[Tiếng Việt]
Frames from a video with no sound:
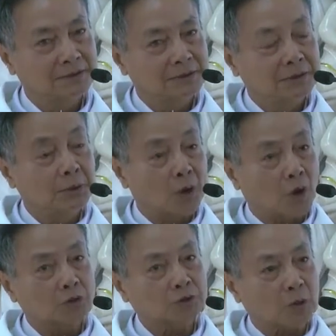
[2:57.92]
Điều
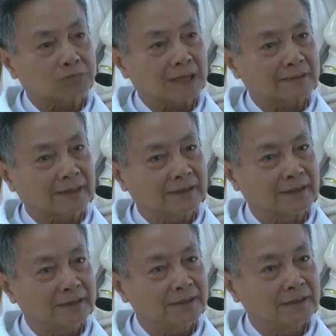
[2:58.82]
đó cho chúng ta thấy
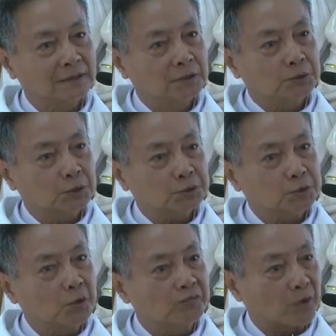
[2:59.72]
Chúa
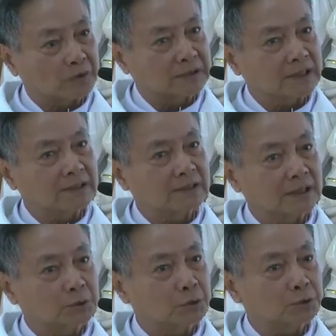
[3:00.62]
Giêsu phục sinh
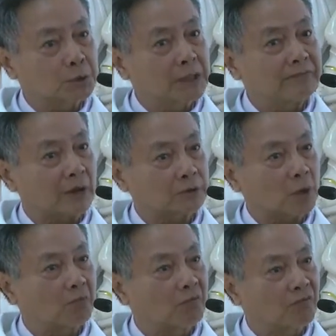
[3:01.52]
là Chúa Giêsu đi vào
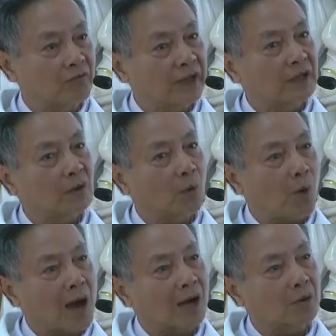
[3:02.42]
trong vinh
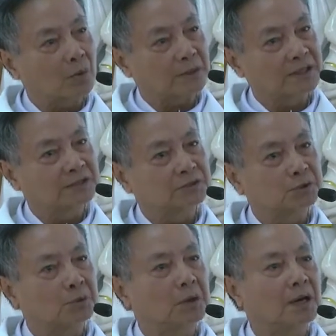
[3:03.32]
quang của Thiên
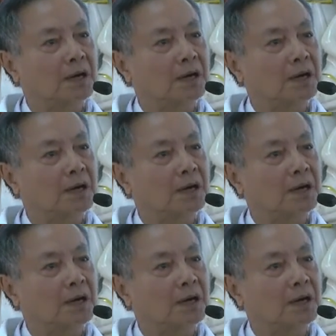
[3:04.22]
Chúa.